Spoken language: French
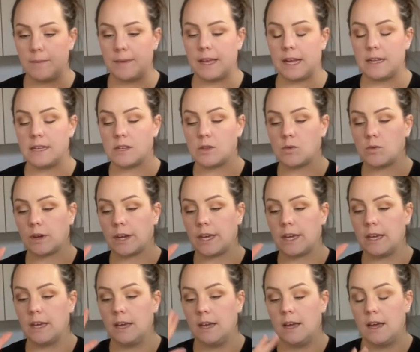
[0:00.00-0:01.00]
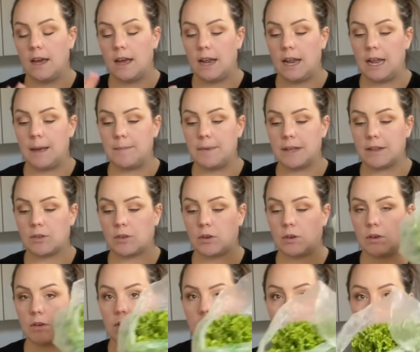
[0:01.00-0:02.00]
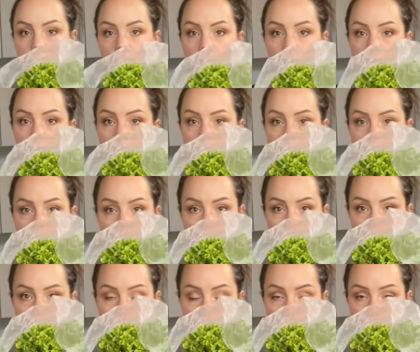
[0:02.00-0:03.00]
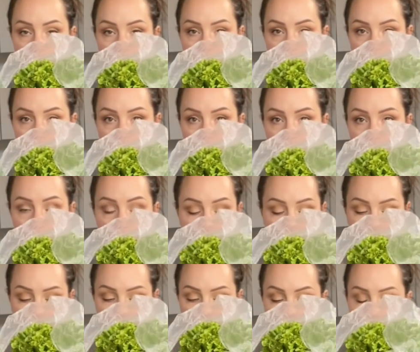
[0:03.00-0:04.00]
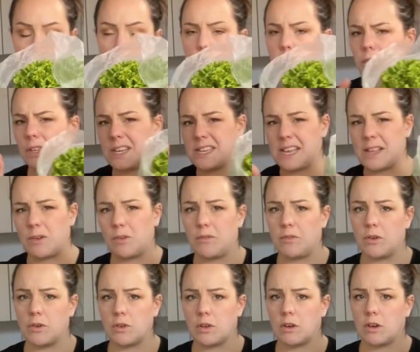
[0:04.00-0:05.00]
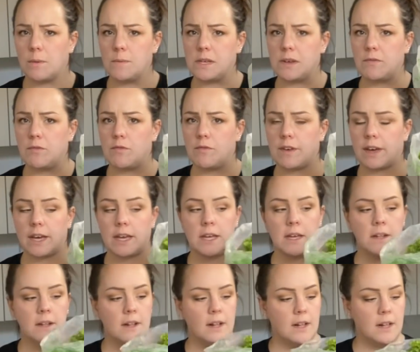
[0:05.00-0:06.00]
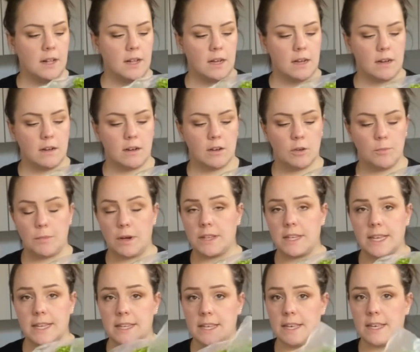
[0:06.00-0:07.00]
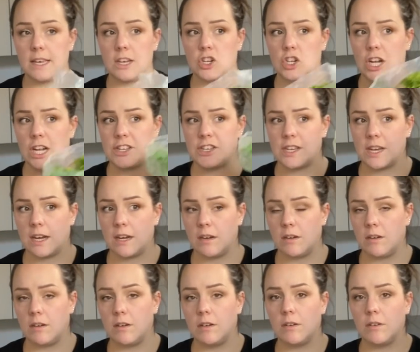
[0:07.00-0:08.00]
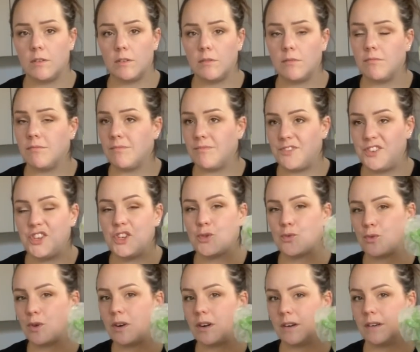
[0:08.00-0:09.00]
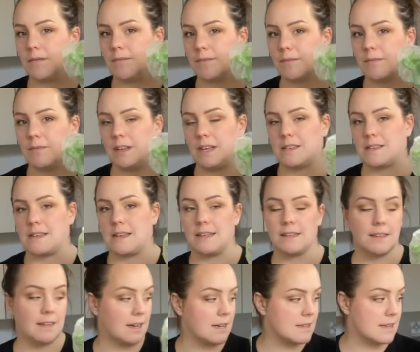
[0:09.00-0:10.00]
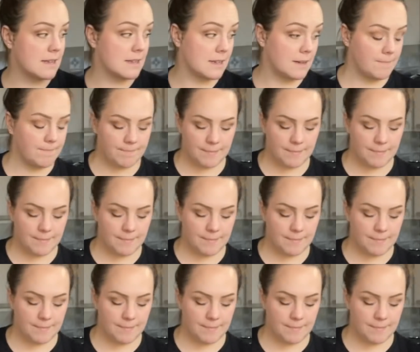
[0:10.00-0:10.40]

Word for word: bien essorer, la mettre euh, dans des, dans des, sacs. Je vais vous montrer ça dans le vlog, comme ça vous verrez euh, ma technique et je la tiens 10 euh, jours, la salade, grâce à ça.